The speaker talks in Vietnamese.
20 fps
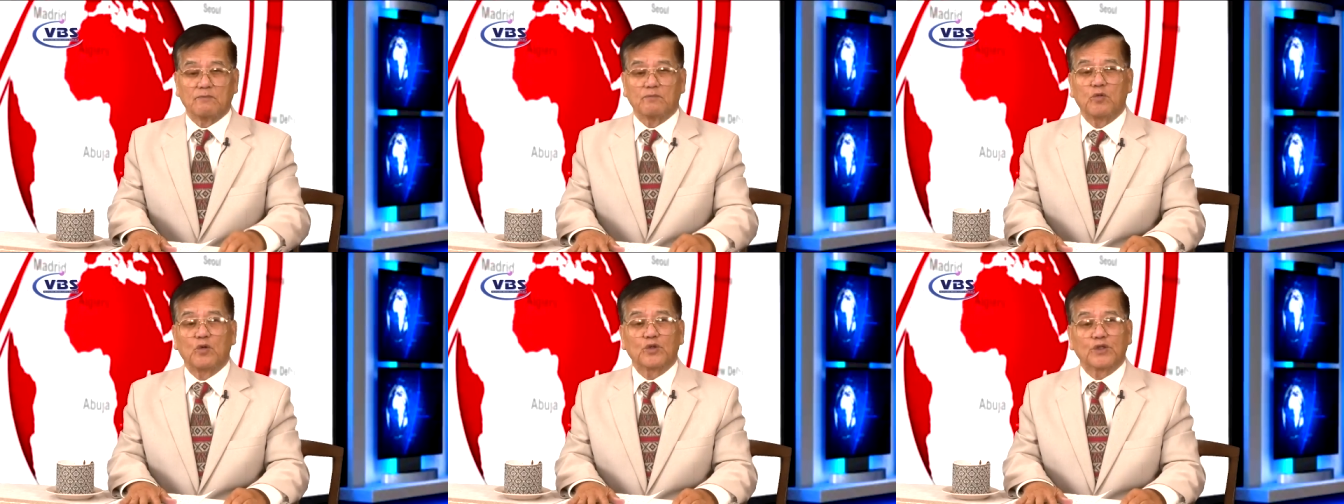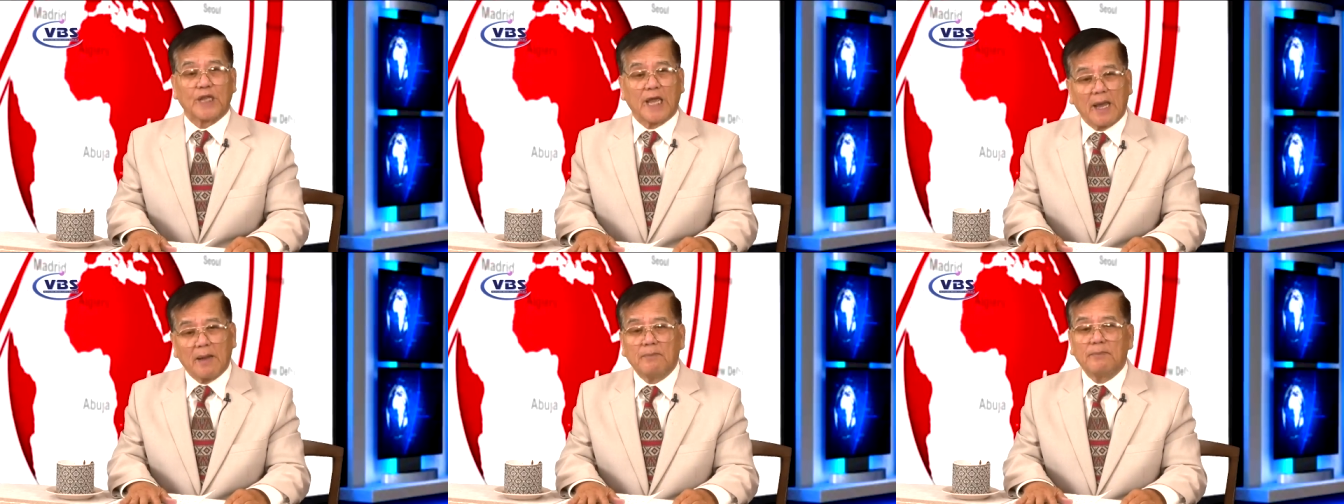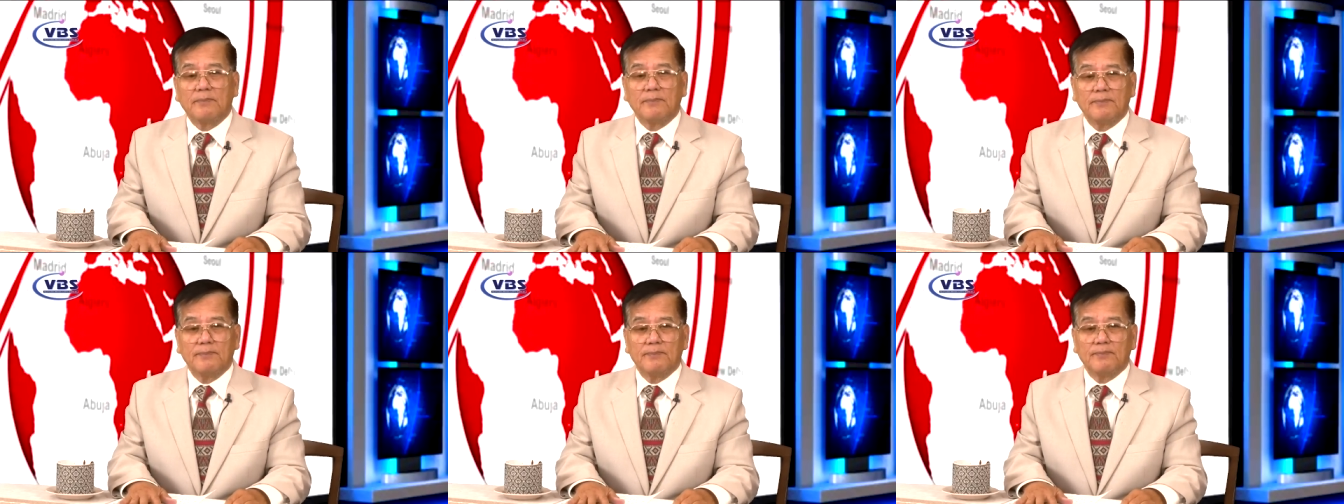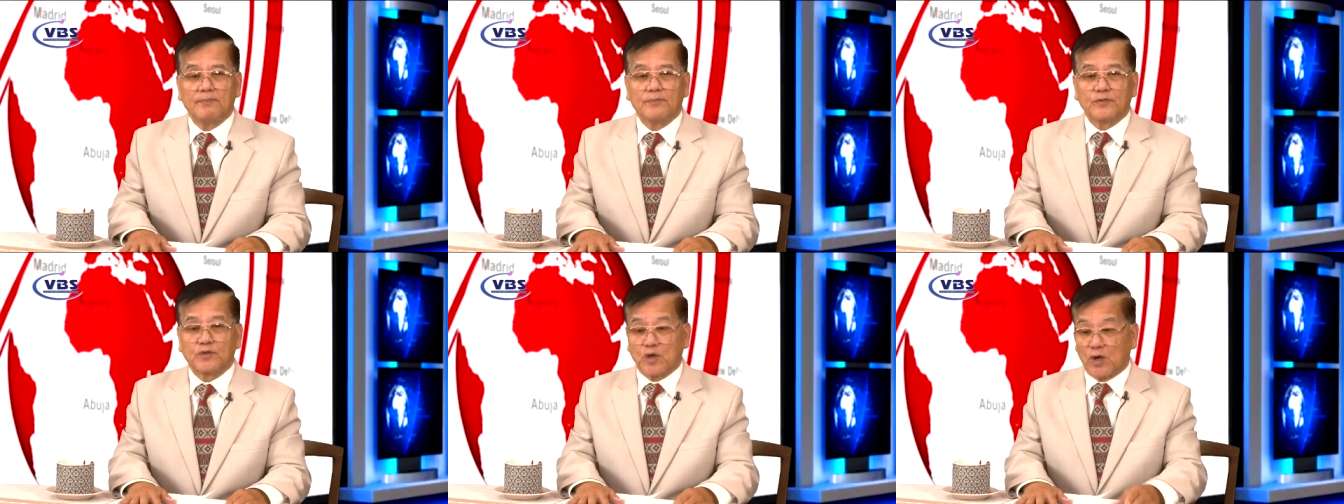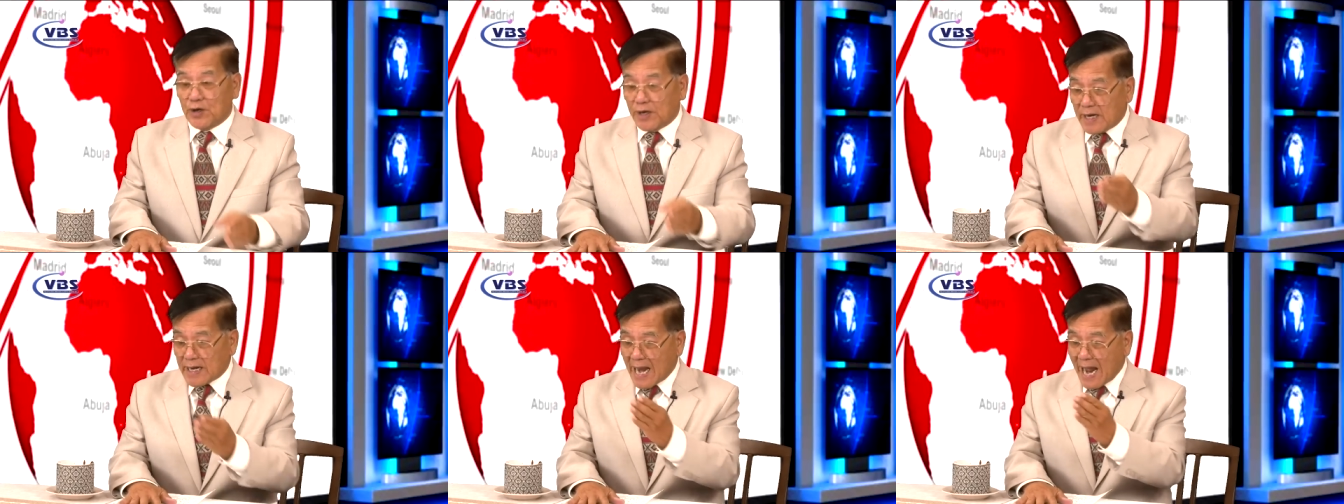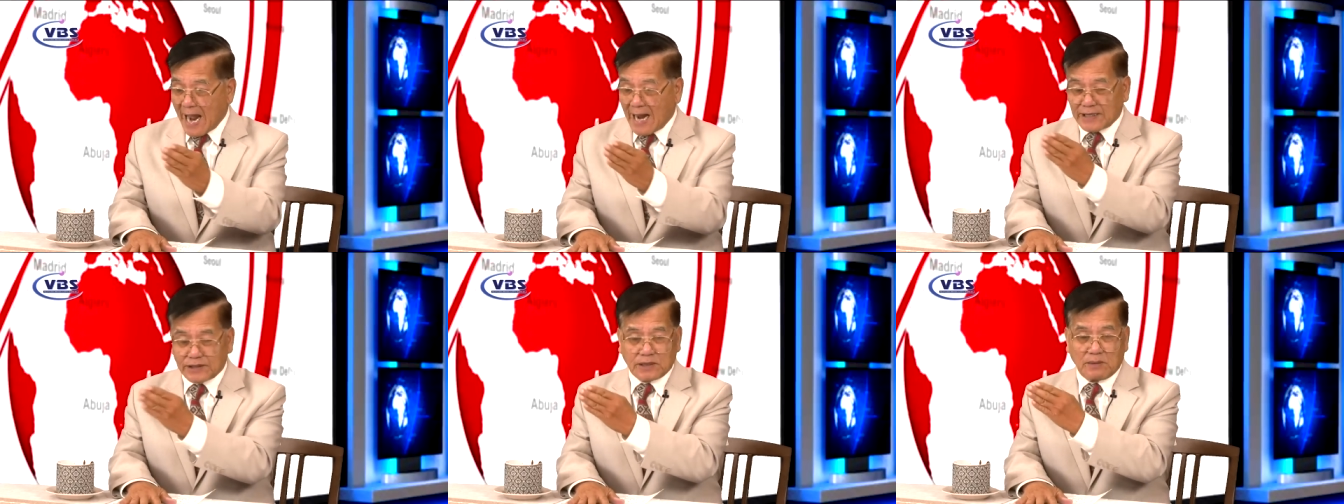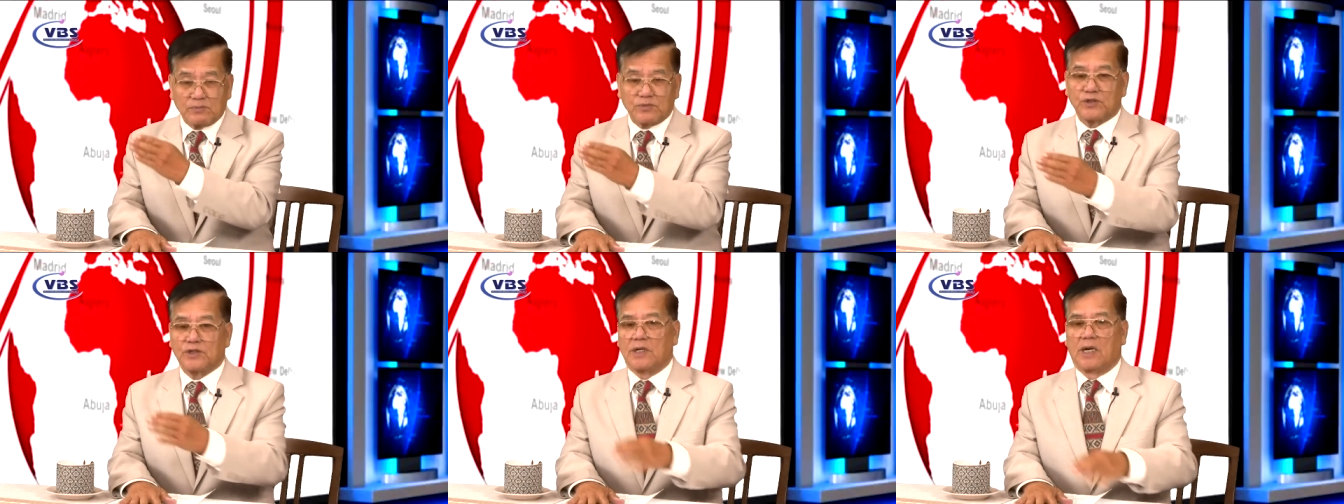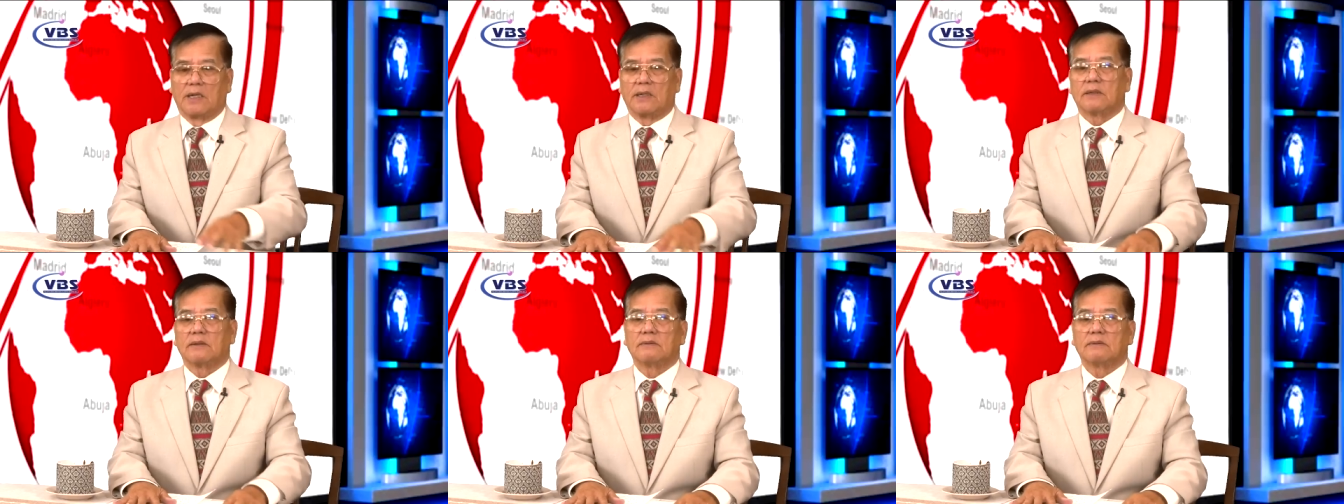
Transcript: food stamp cho đến hai trăm năm mươi.